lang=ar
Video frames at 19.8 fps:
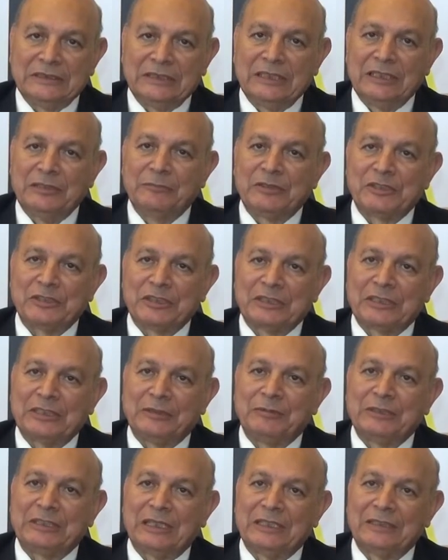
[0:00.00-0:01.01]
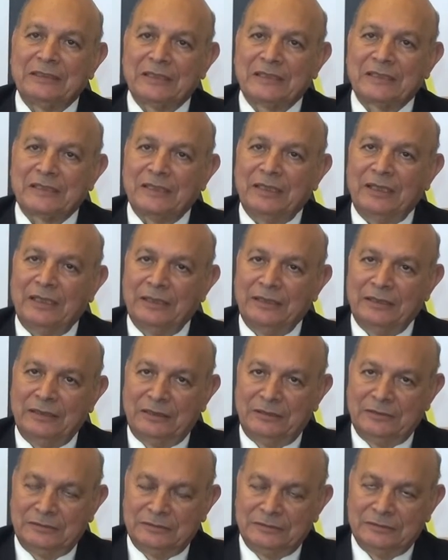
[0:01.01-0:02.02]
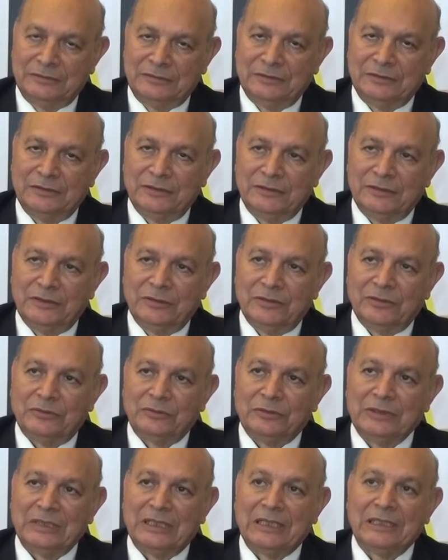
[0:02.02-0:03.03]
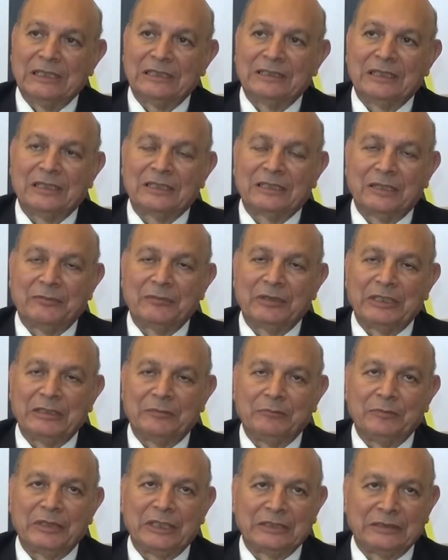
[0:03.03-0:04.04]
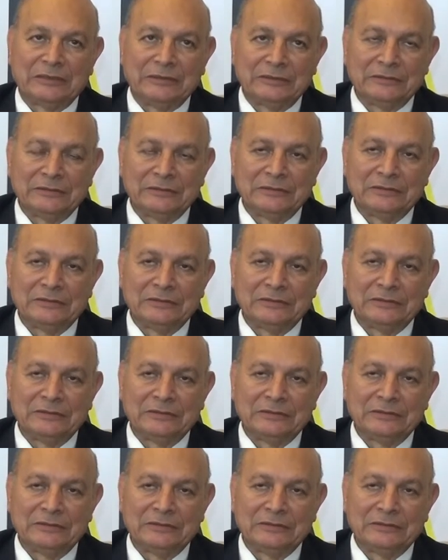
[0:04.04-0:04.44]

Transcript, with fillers: إيه المشاكل بتاعتنا الصحية ونعالجها كما ينبغي